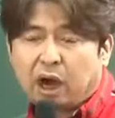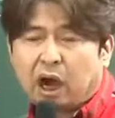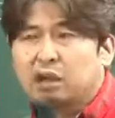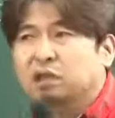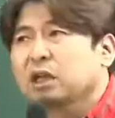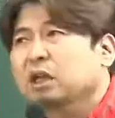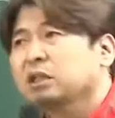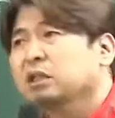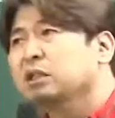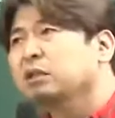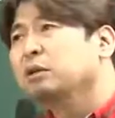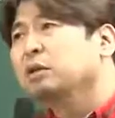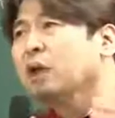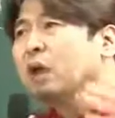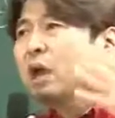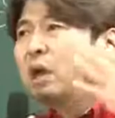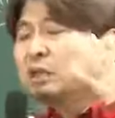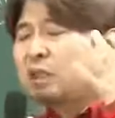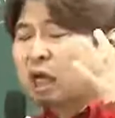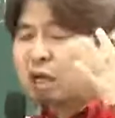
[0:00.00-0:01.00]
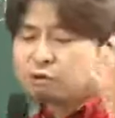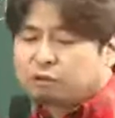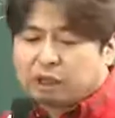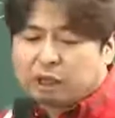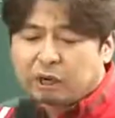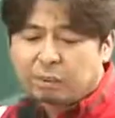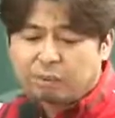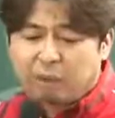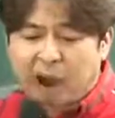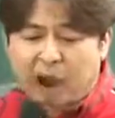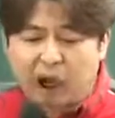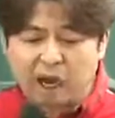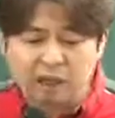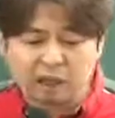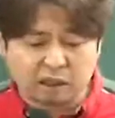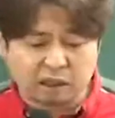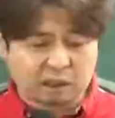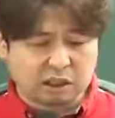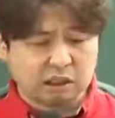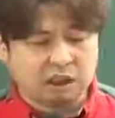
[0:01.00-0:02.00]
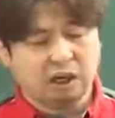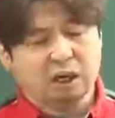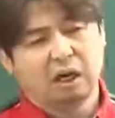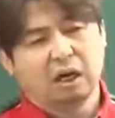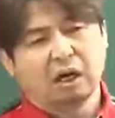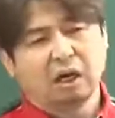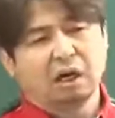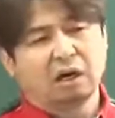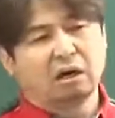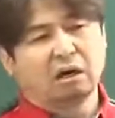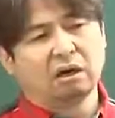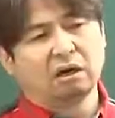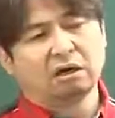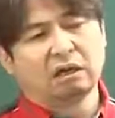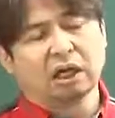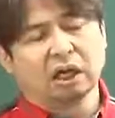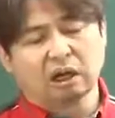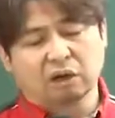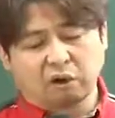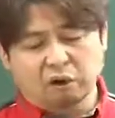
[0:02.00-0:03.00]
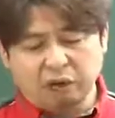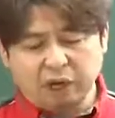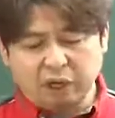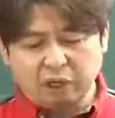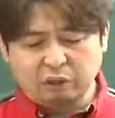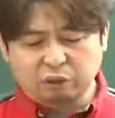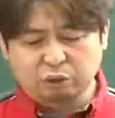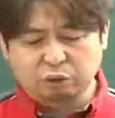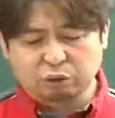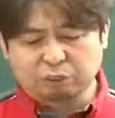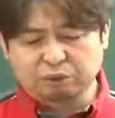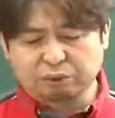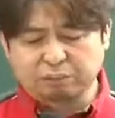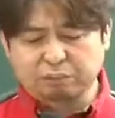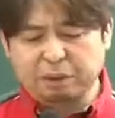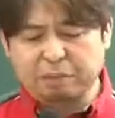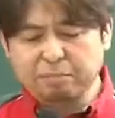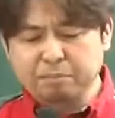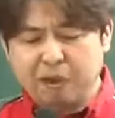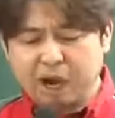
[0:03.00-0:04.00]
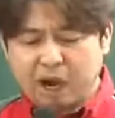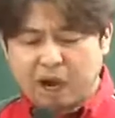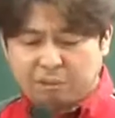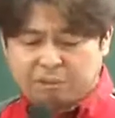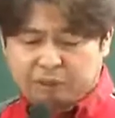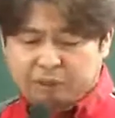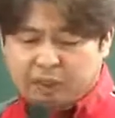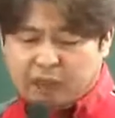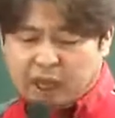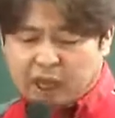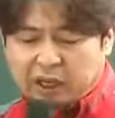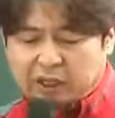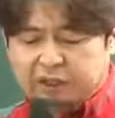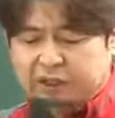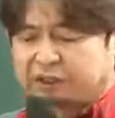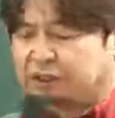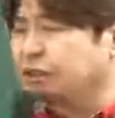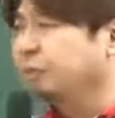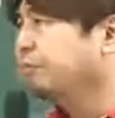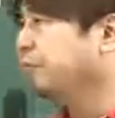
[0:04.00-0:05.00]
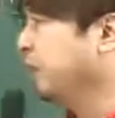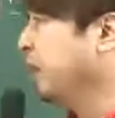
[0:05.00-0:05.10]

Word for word: 사실 그 장수행이란 말을 제가 꺼내기도 좀 민망합니다. 그렇죠?